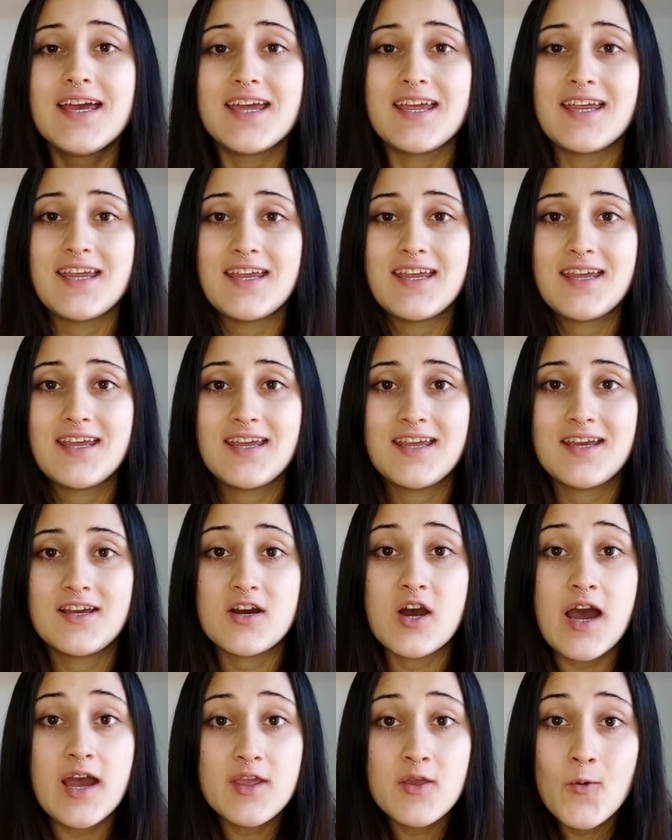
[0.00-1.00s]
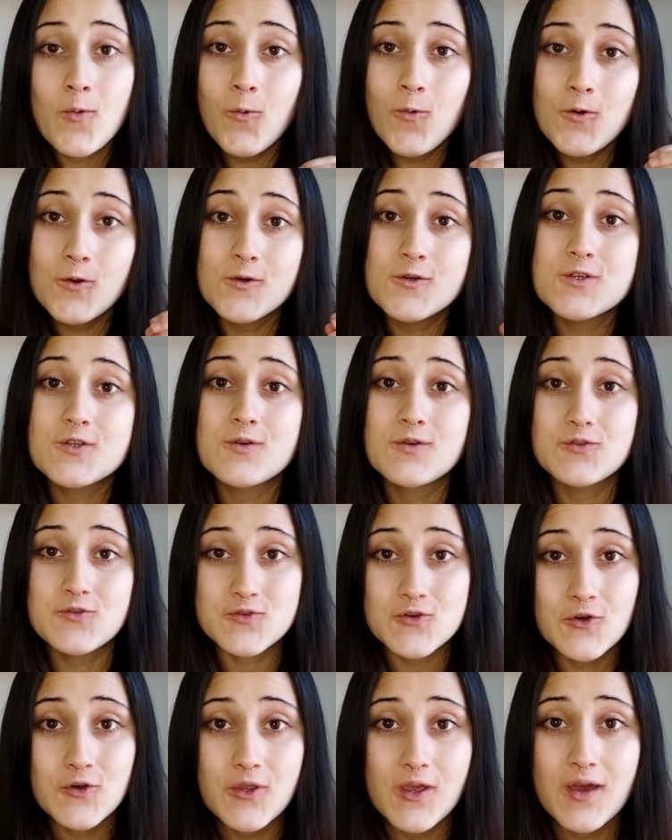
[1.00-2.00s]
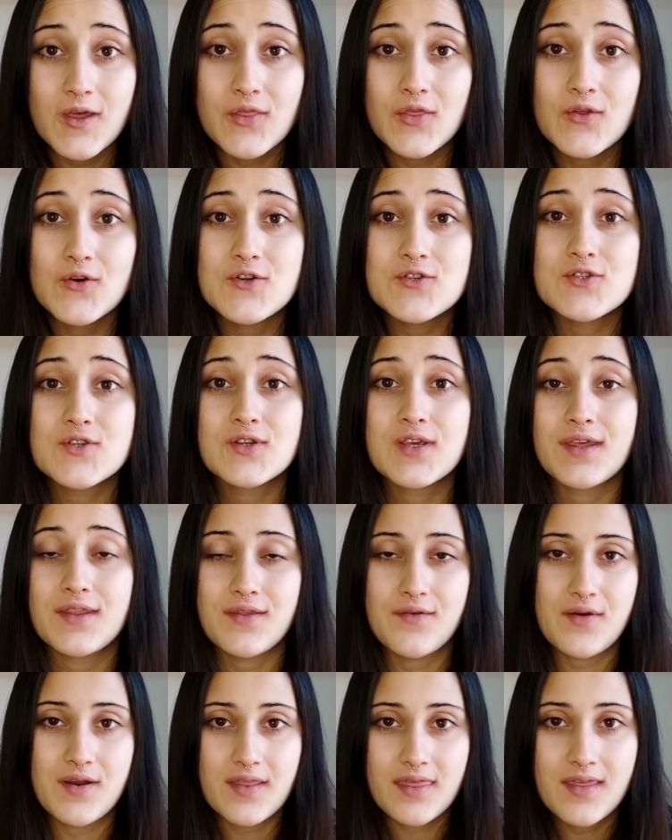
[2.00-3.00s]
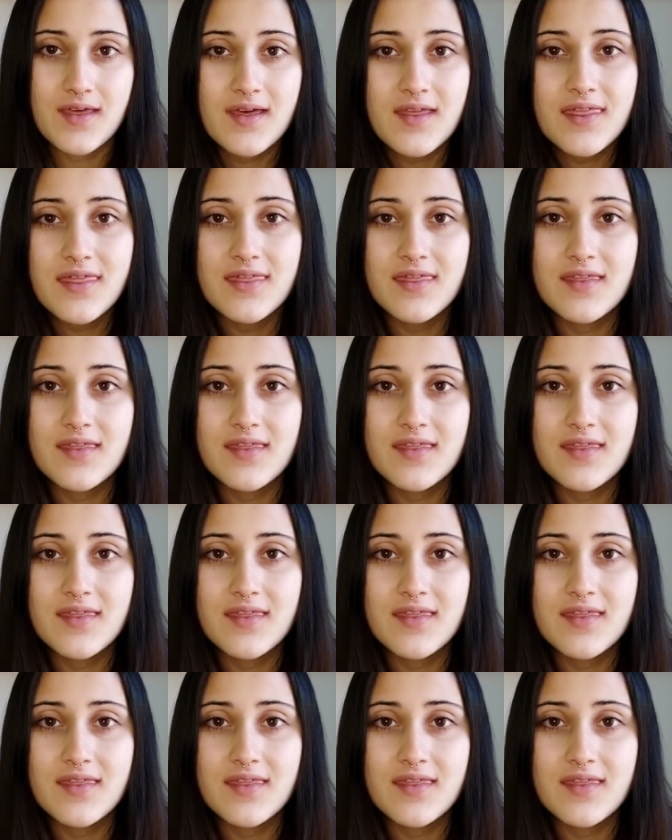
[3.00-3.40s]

Eh, hay unos chollazos que de verdad,